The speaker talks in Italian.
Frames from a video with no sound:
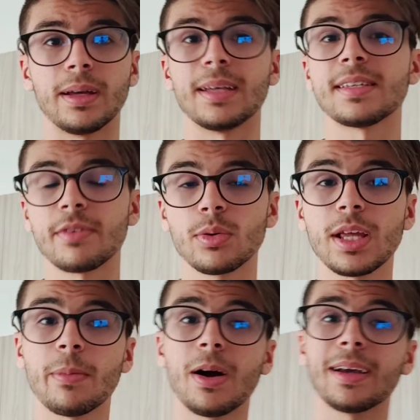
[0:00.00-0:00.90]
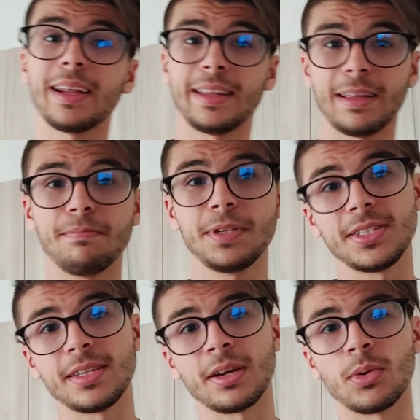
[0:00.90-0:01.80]
E se valutiamo anche le
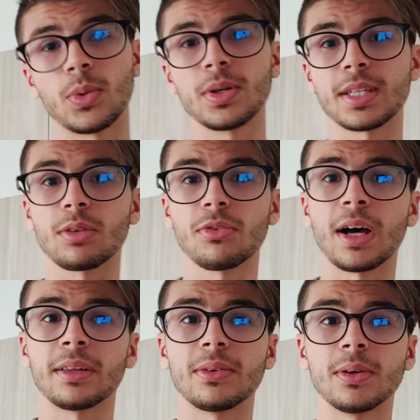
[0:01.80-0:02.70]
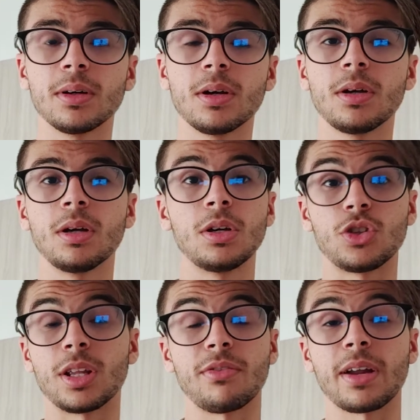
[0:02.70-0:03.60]
tempistiche con cui è stato fatto, c'è
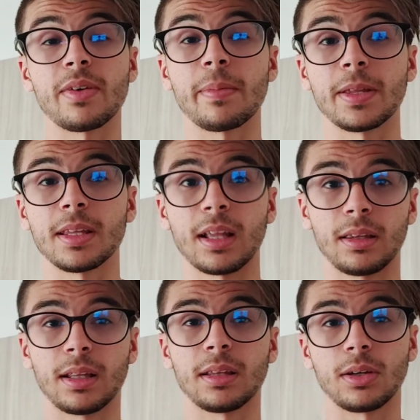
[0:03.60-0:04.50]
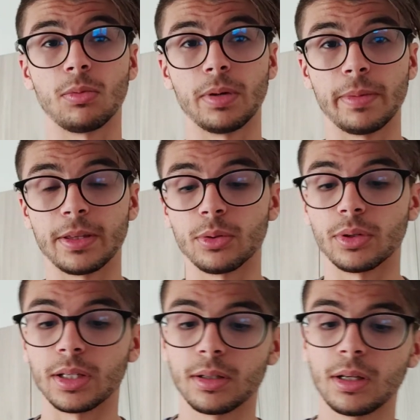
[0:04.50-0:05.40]
da fare veramente tanti tanti
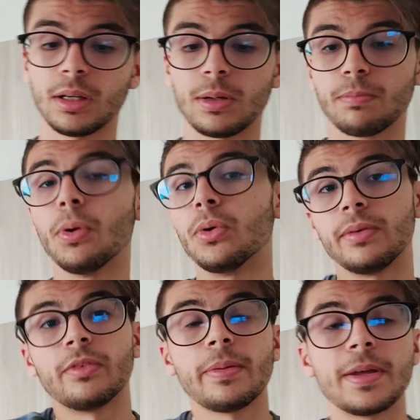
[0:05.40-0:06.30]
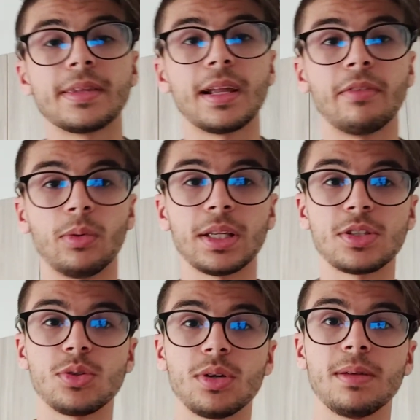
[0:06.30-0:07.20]
complimentoni. Poi, ovviamente, le
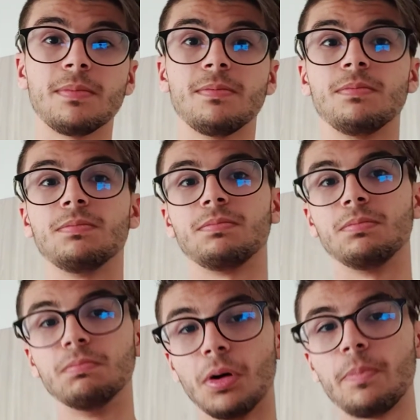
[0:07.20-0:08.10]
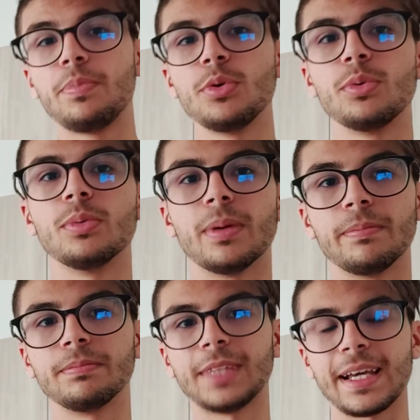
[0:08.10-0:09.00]
valutazioni un po' più
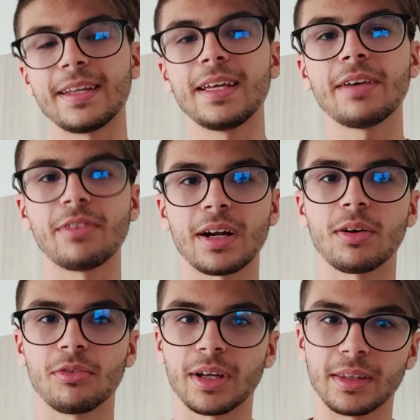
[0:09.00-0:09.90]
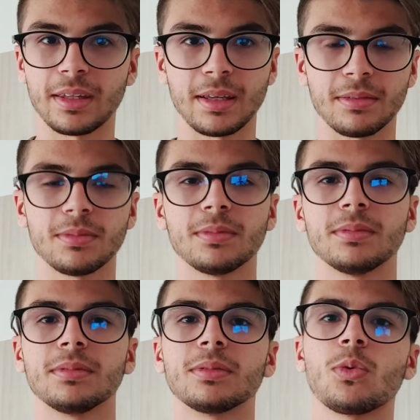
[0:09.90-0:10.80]
tecniche verranno fatte
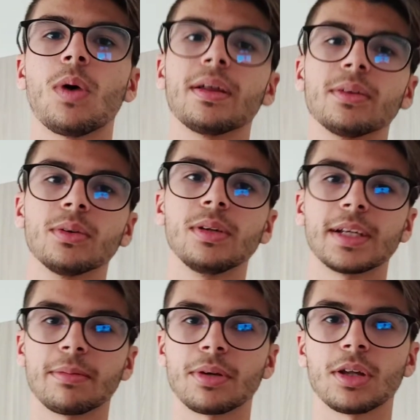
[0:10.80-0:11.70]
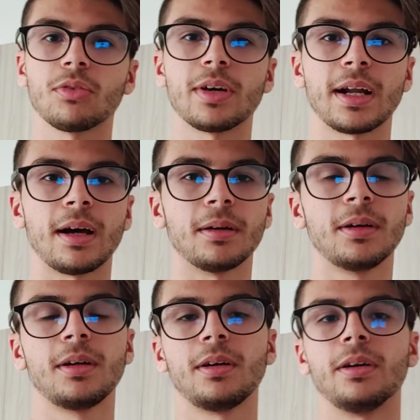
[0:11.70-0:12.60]
quando il campionato verrà,
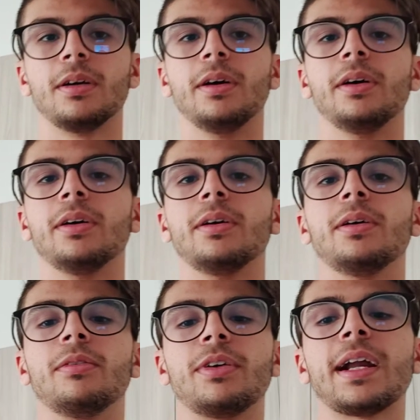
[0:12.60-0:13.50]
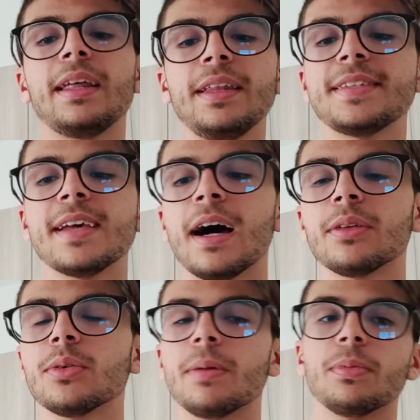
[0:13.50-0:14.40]
eh, verrà
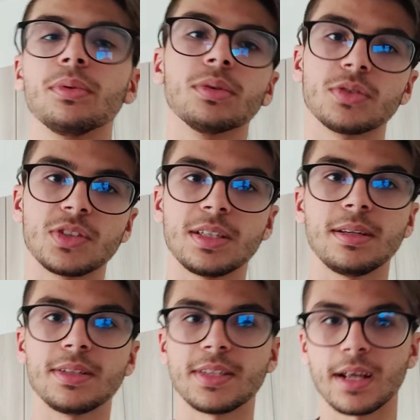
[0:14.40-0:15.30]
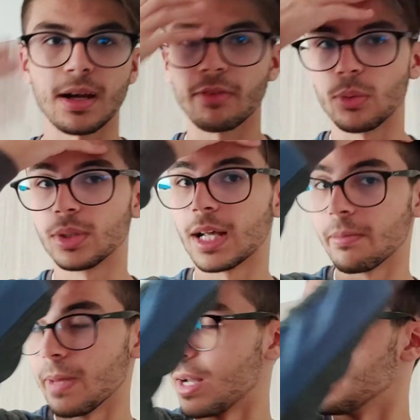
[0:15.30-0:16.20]
iniziato e appunto si inizierà a valutare
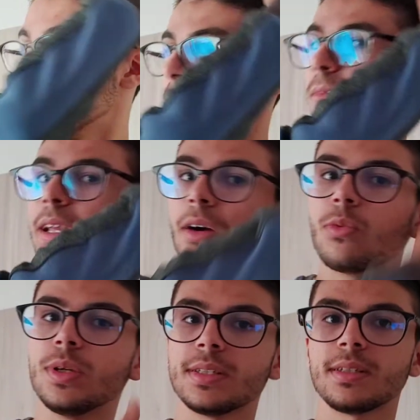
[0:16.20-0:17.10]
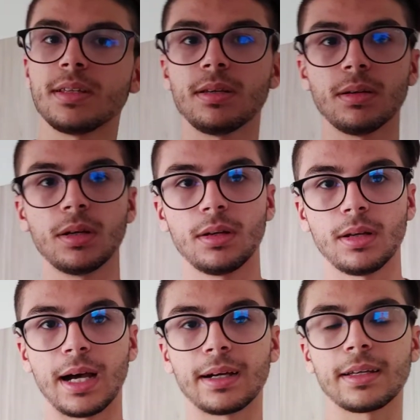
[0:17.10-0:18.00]
bene gli acquisti
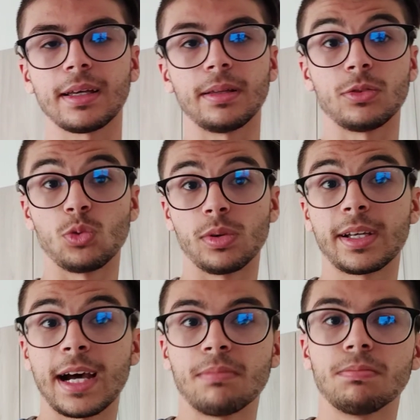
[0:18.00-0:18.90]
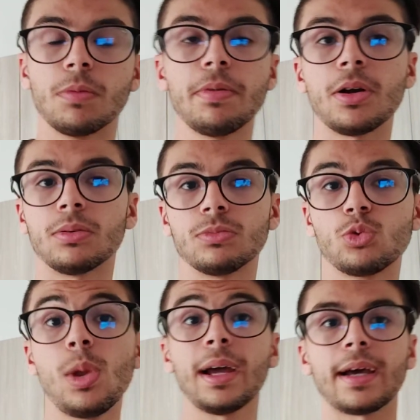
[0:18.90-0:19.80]
anche sul campo, però
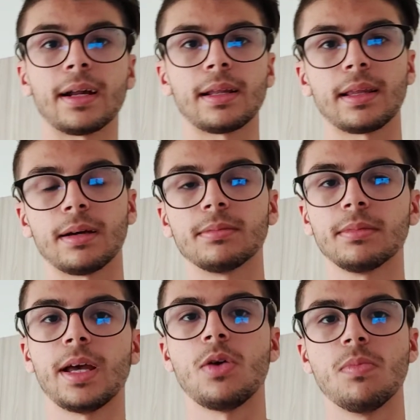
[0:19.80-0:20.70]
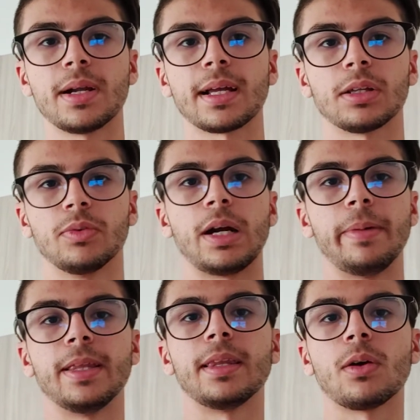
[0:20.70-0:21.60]
sulla carta è un mercato
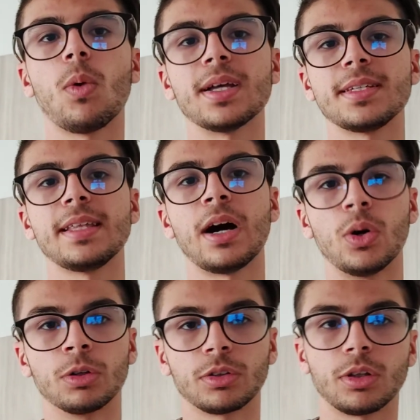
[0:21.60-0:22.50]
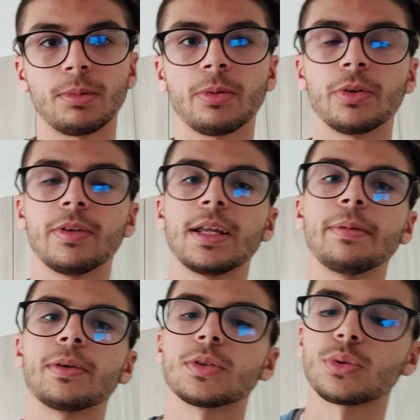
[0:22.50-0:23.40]
veramente quasi da 8 a abbiamo di vedere
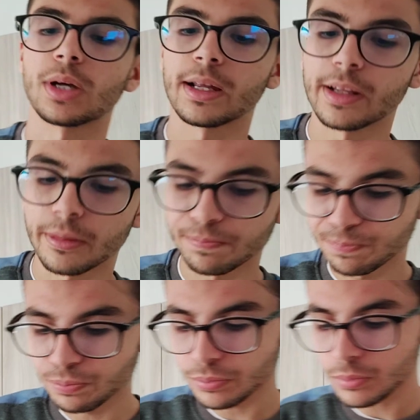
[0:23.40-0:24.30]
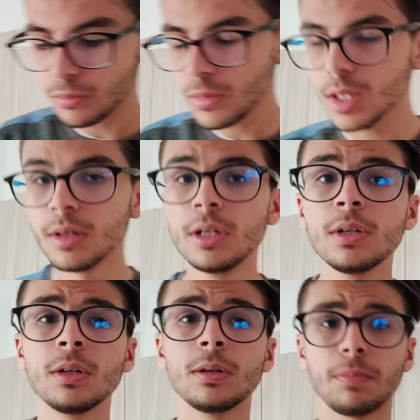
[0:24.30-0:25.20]
per questo Cagliari.
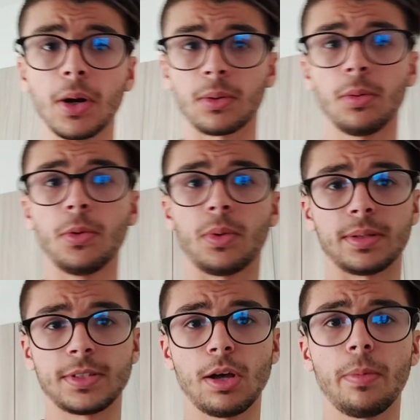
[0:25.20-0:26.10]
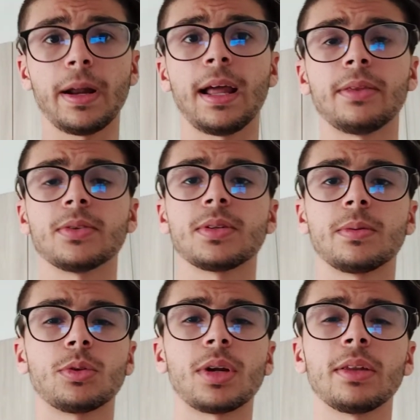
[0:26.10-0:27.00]
Però comunque stiamo parlando,
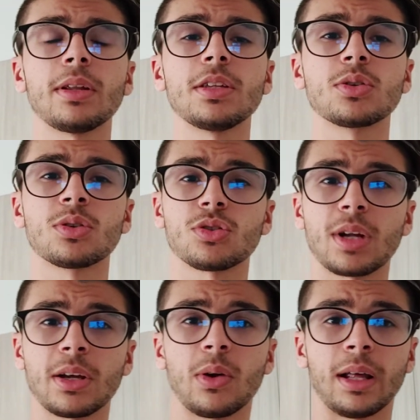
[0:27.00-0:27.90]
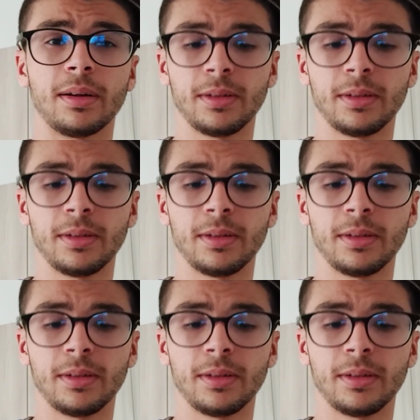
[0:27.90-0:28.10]
tornando al discorso Nangolan.